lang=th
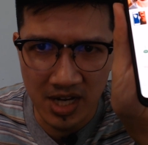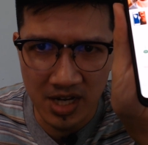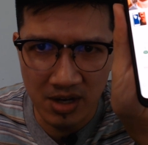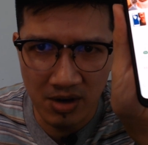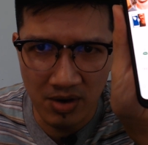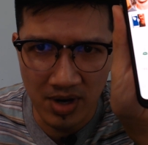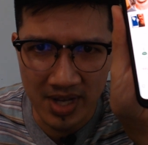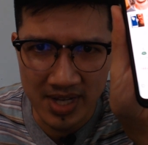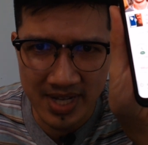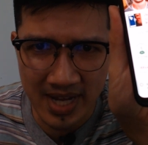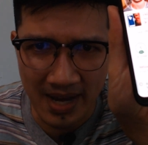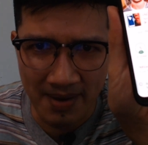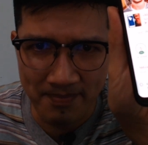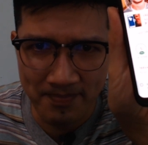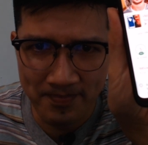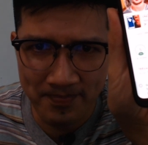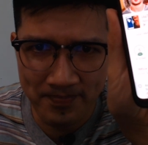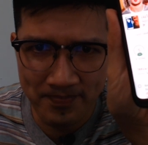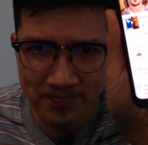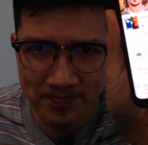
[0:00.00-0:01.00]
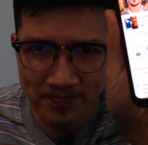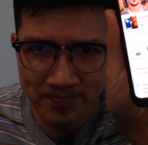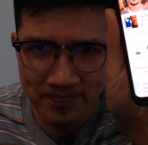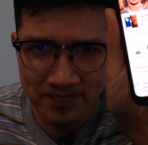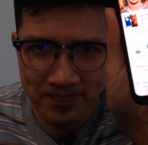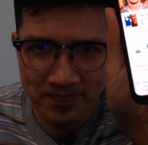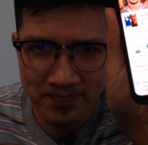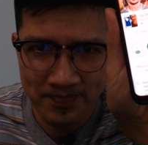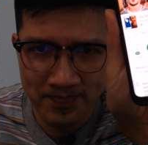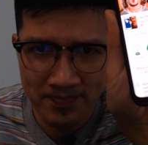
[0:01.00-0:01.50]
โทรศัพท์
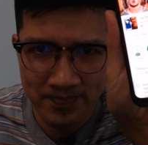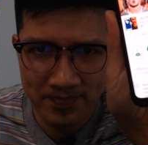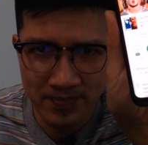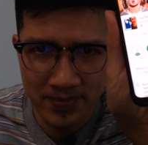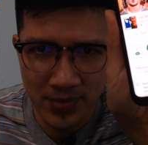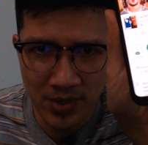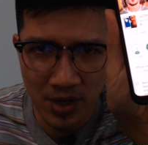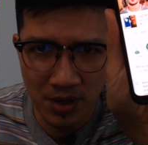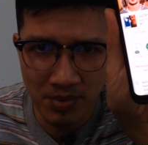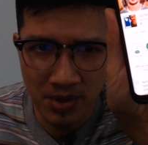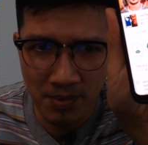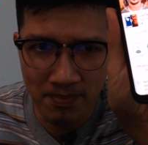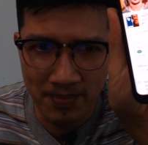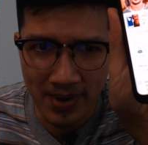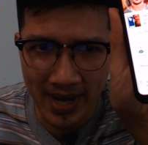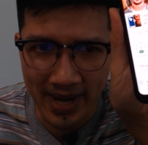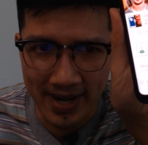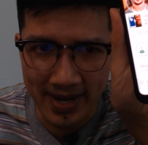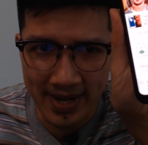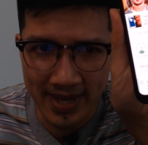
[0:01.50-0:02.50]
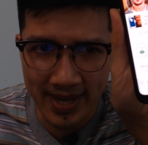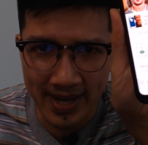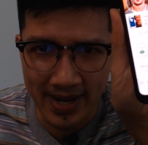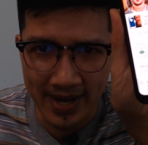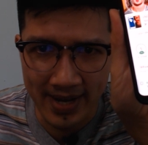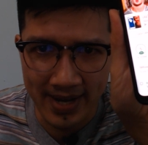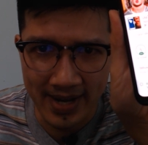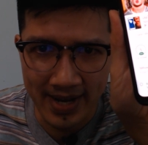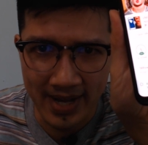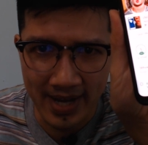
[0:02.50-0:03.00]
โดยผิวปากเรียก
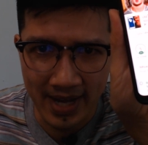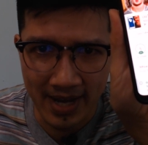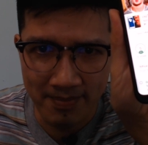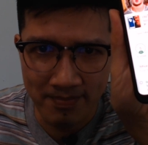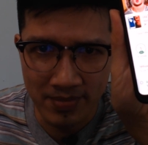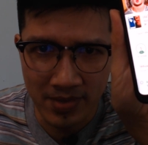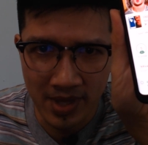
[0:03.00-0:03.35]
นะครับ